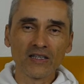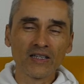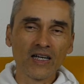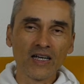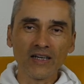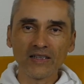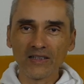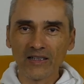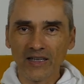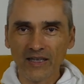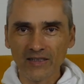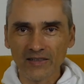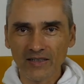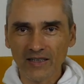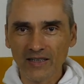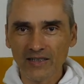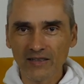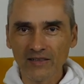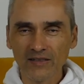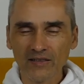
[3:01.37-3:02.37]
Knarre in der Hand
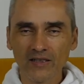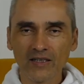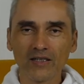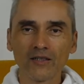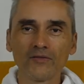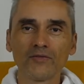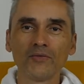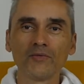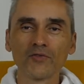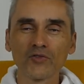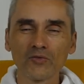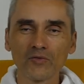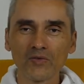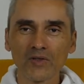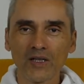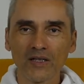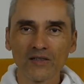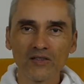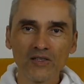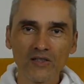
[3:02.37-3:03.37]
hatten, ja, und fünf
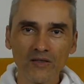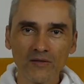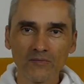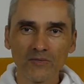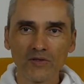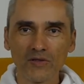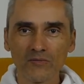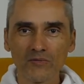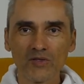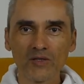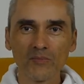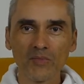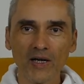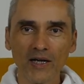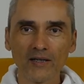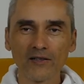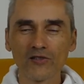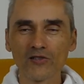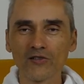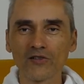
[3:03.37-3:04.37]
Stunden lang sich in, in einem Zimmer
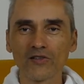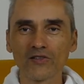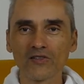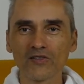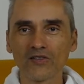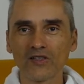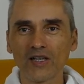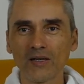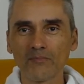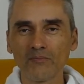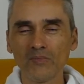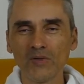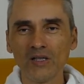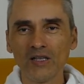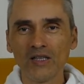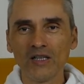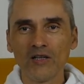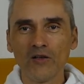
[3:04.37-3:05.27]
eingeschlossen haben.